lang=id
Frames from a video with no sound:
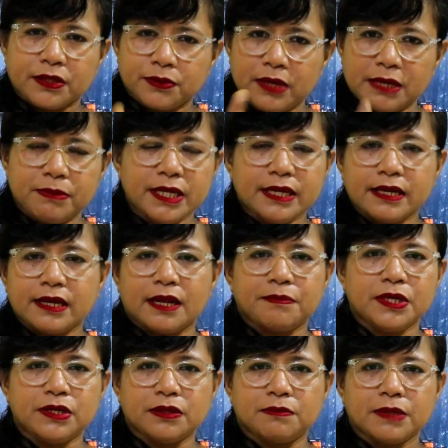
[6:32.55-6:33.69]
Tuhan berikan dalam
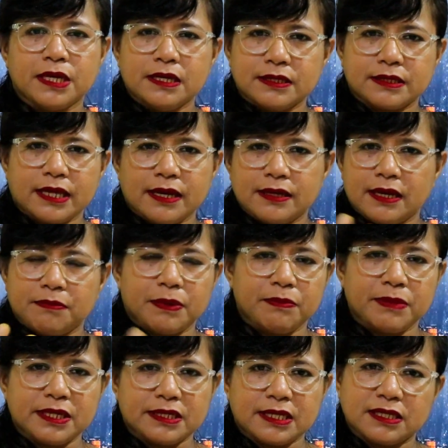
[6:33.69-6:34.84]
hidup saya dan
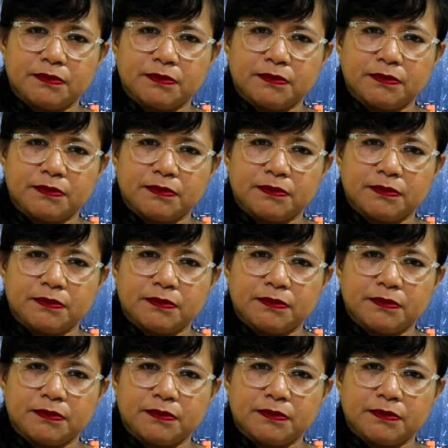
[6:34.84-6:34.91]
pemirsa